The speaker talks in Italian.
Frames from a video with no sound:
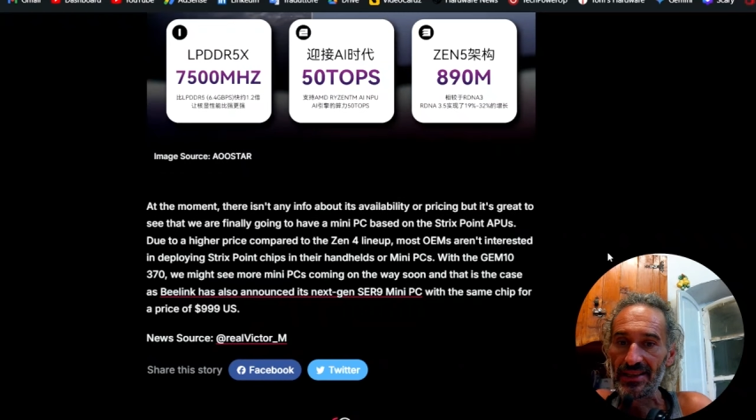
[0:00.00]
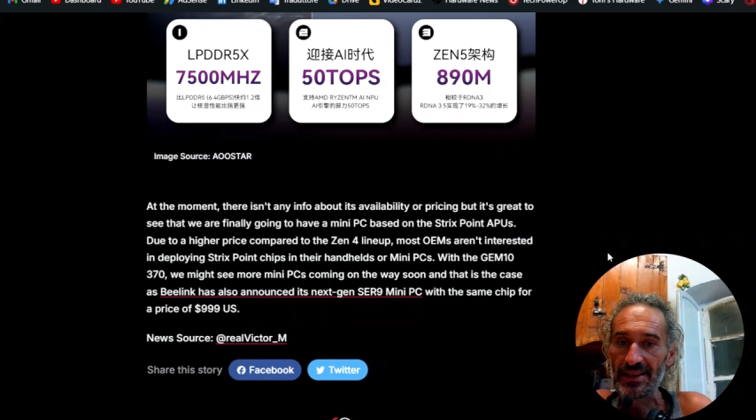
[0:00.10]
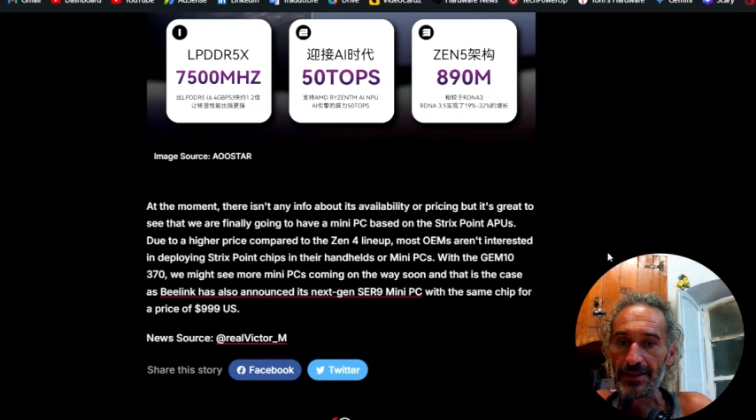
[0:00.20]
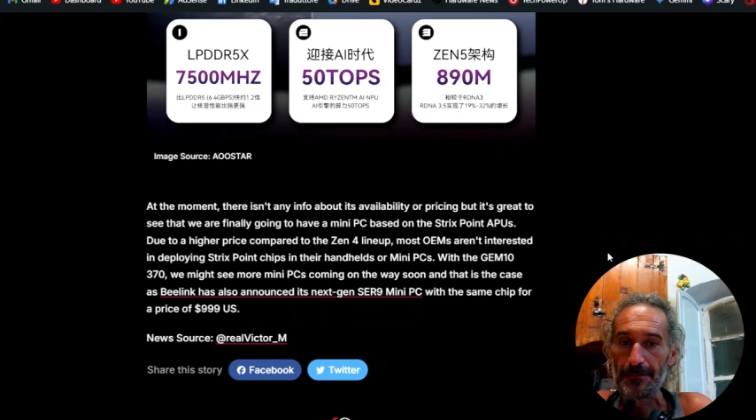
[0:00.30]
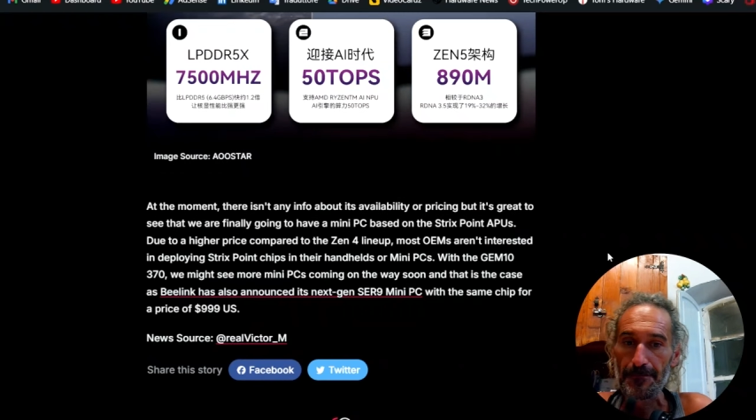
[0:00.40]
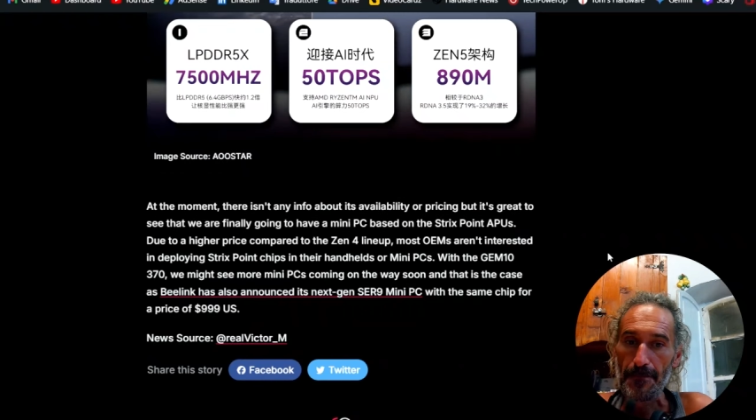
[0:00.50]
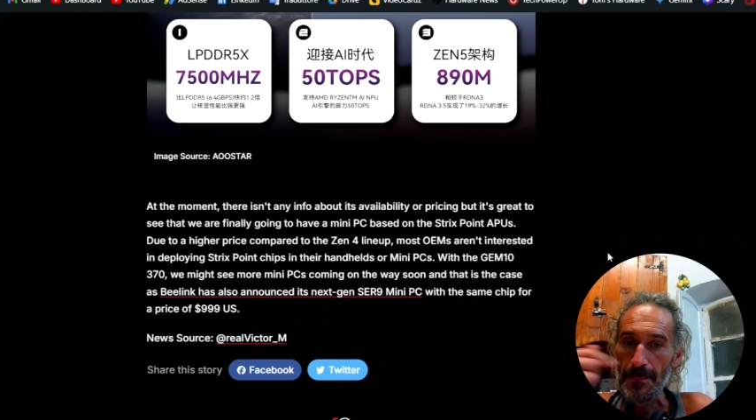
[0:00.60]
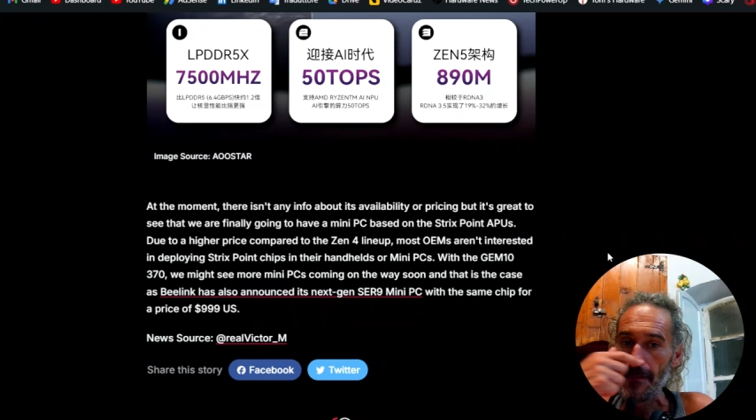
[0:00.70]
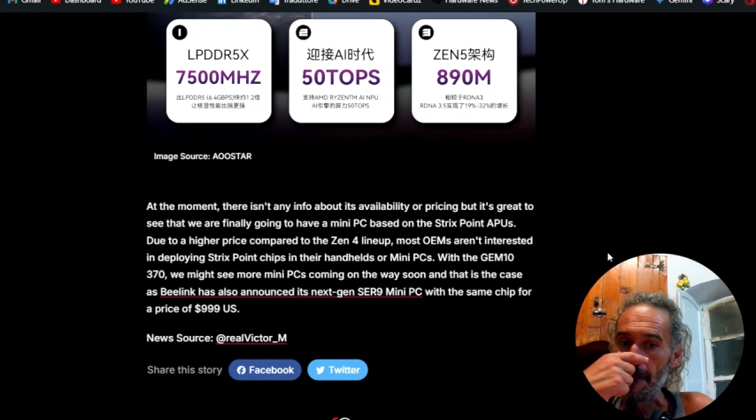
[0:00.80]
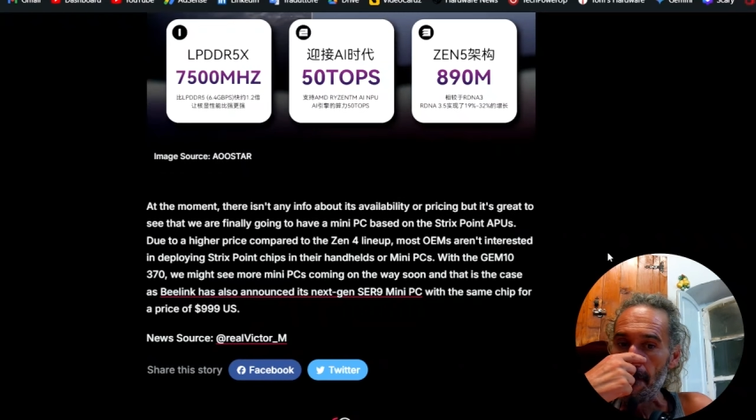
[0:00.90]
AI.
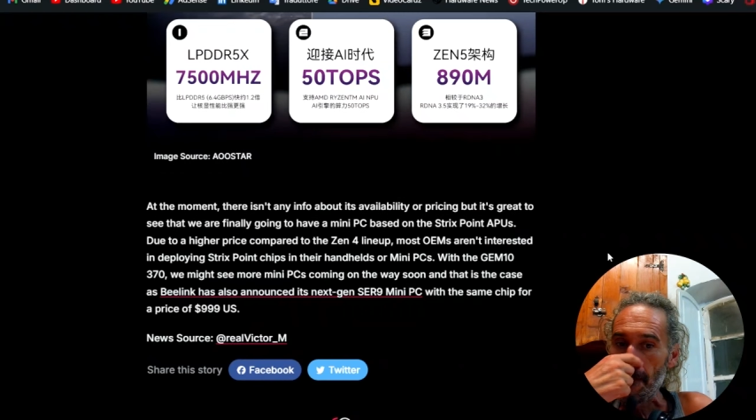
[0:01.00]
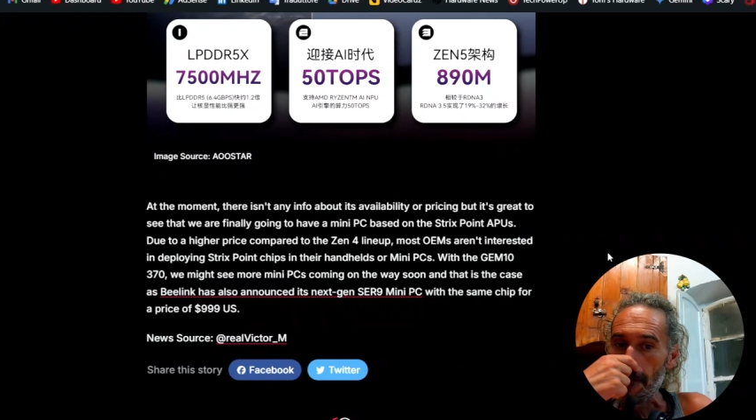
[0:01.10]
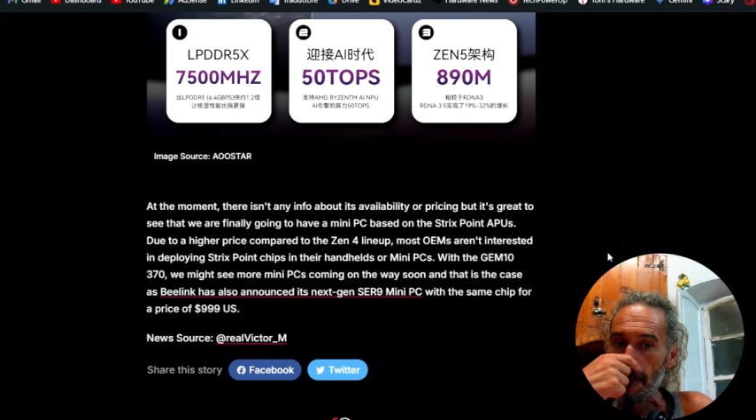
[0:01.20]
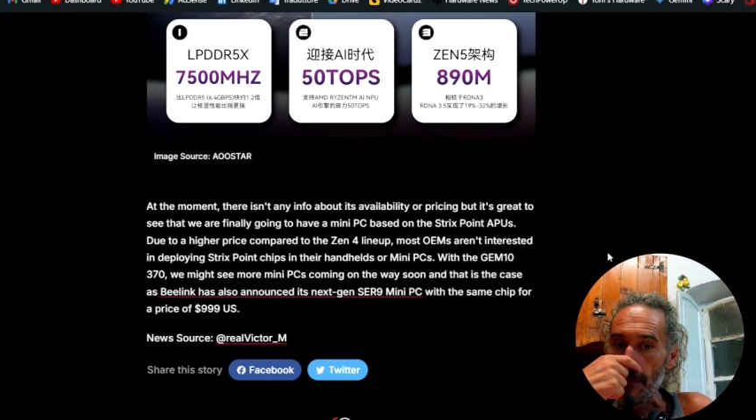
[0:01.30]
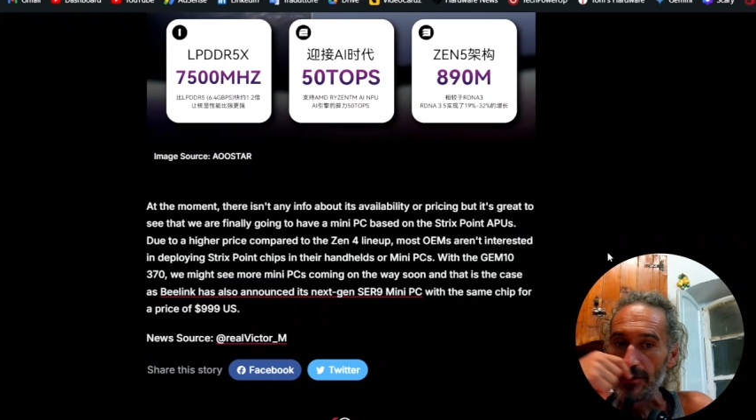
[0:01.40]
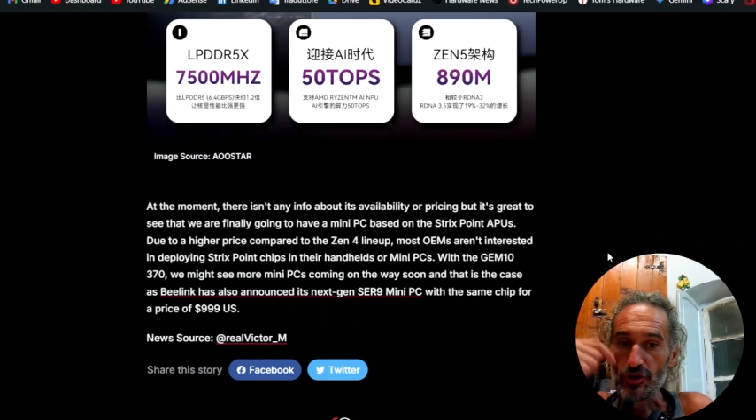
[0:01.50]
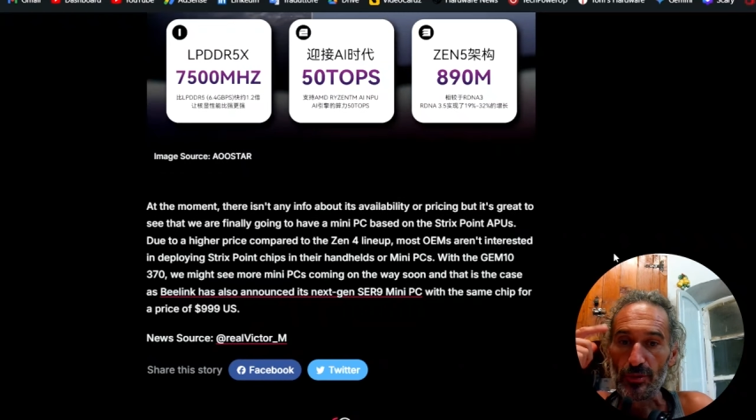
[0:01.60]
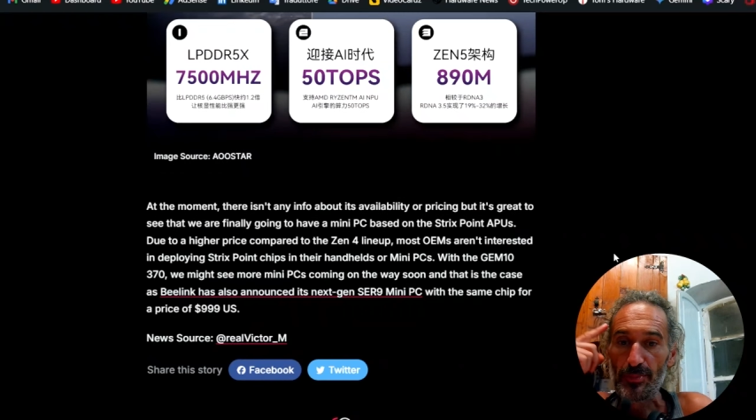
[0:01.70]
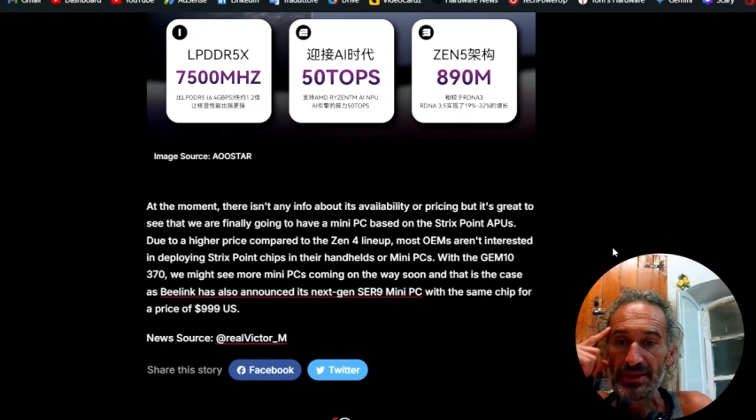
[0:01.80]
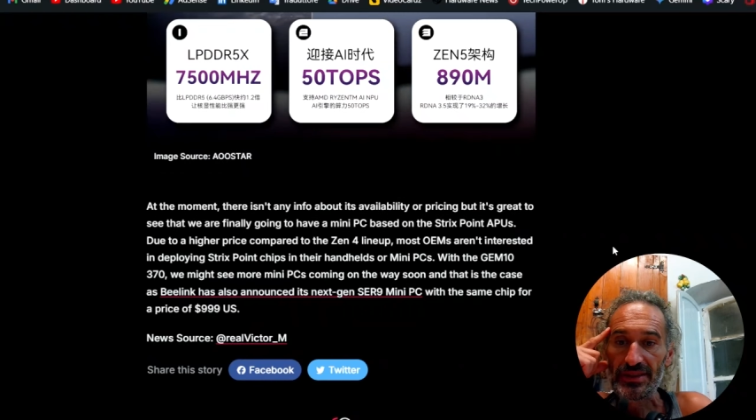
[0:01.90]
Insomma,
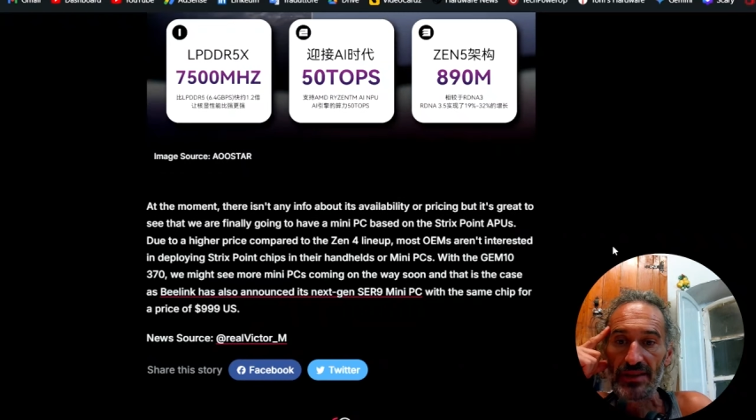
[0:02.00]
un passo